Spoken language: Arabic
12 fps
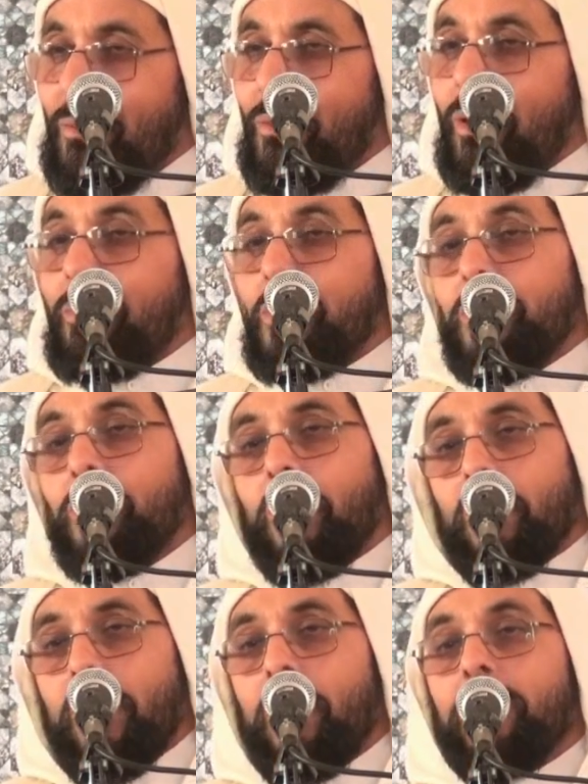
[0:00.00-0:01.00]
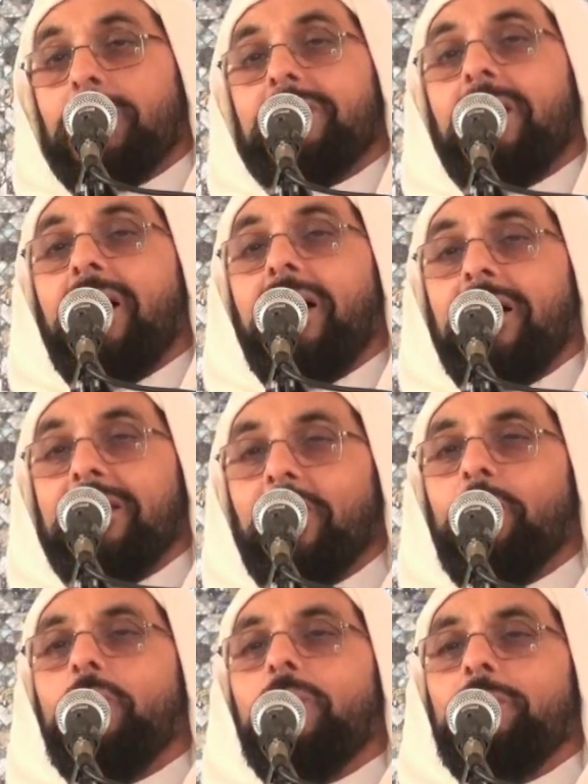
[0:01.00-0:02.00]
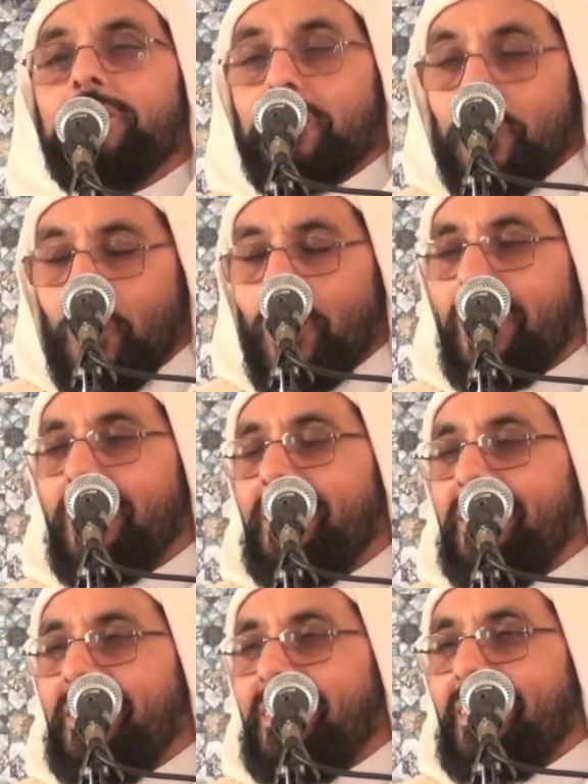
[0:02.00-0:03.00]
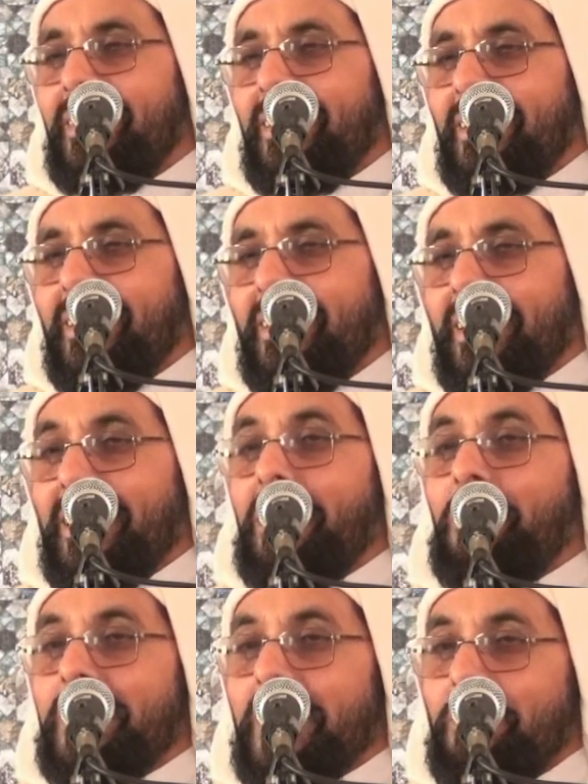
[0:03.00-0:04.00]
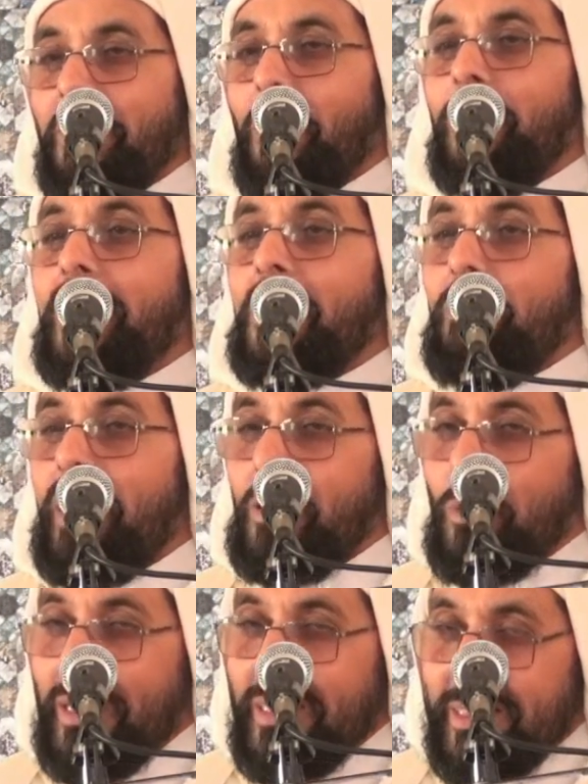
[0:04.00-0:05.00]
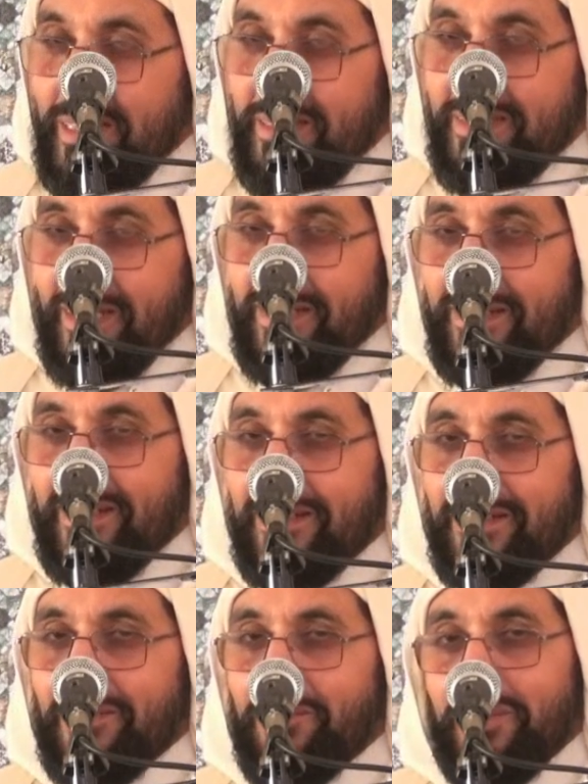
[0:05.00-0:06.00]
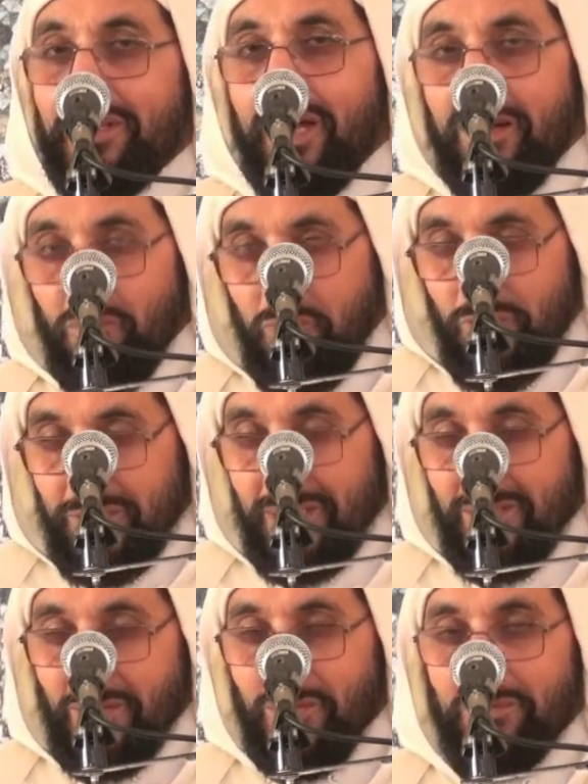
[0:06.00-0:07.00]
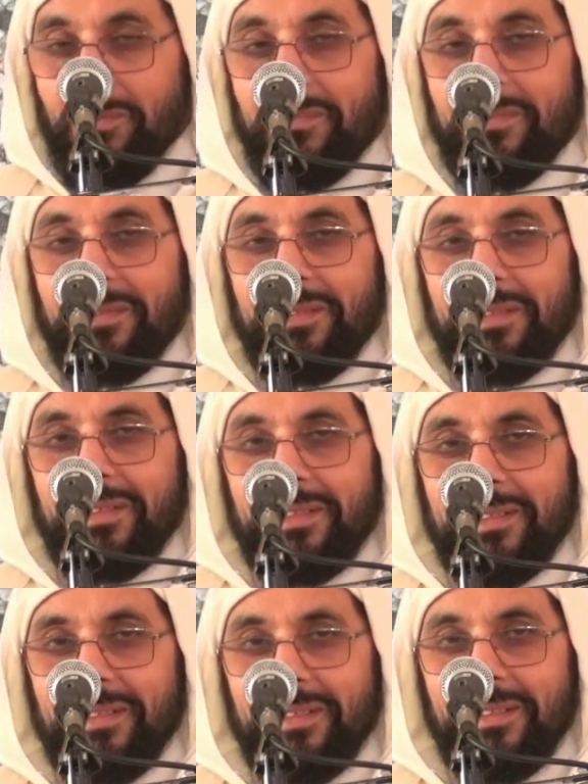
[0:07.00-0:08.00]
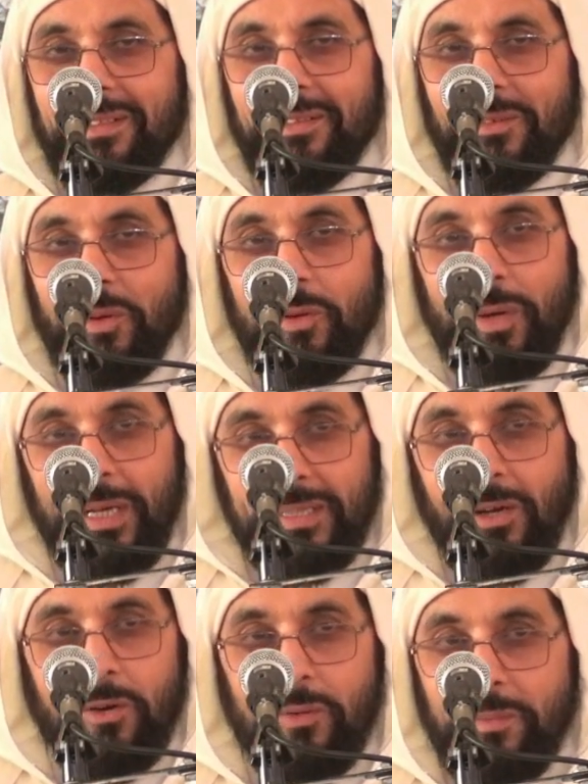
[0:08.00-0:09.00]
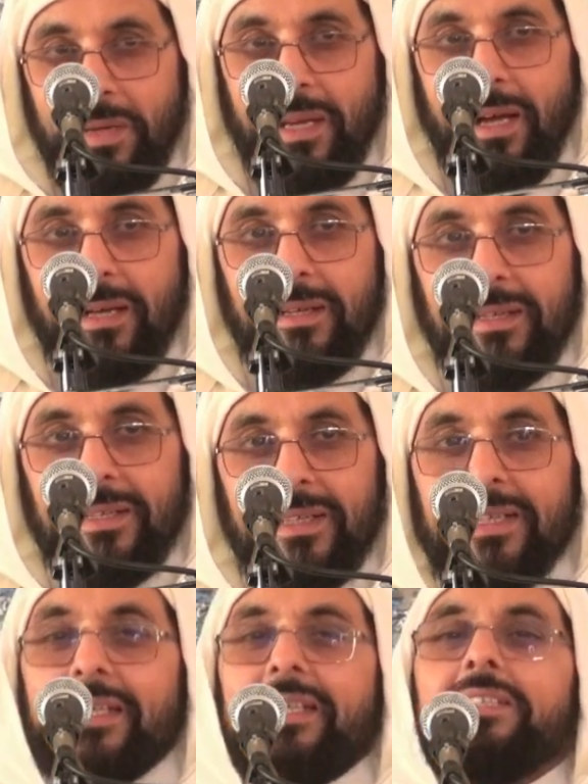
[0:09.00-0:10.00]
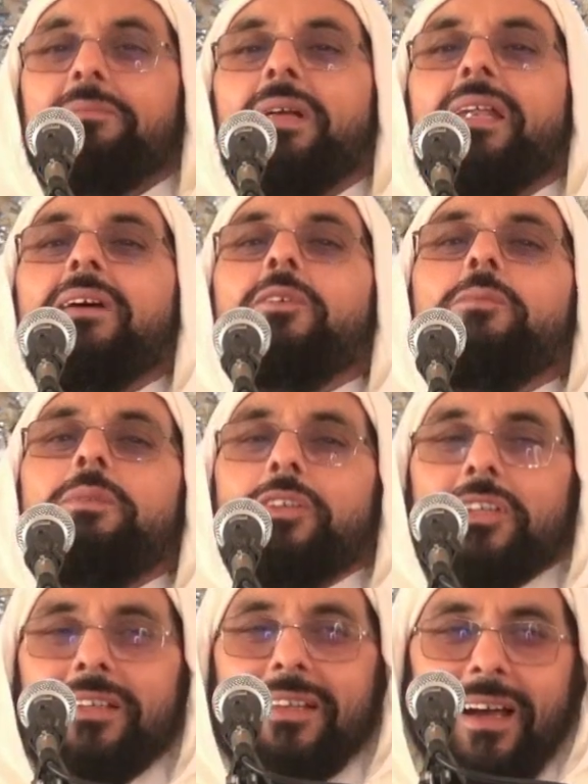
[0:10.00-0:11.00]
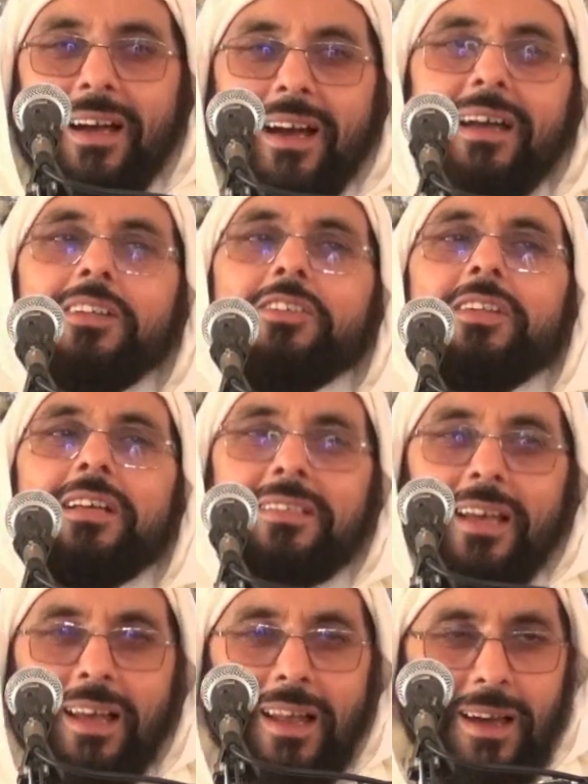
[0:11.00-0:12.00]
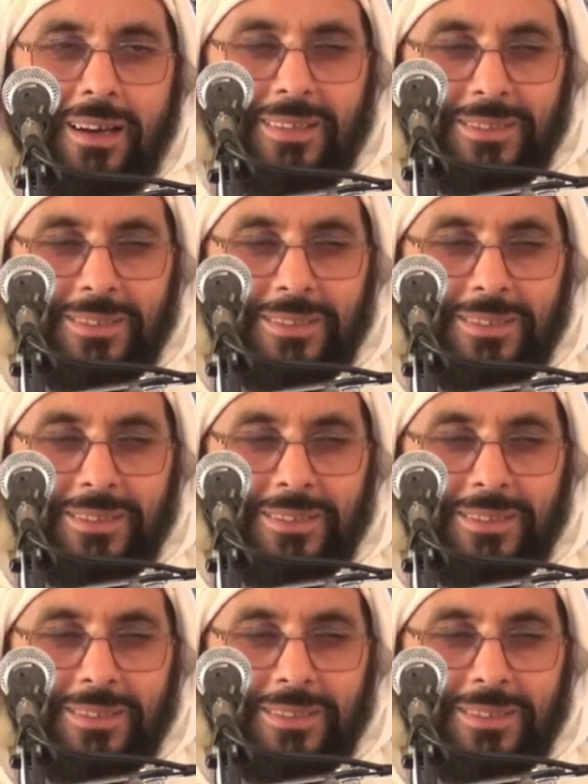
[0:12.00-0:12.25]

ومصدوق وهو الصادق والمصدوق النبي صلى الله عليه وسلم يقول اضمنوا لي ستا من أنفسكم كل واحد يقوم بها نضمن لكم الجنة هاي الجنة سهلة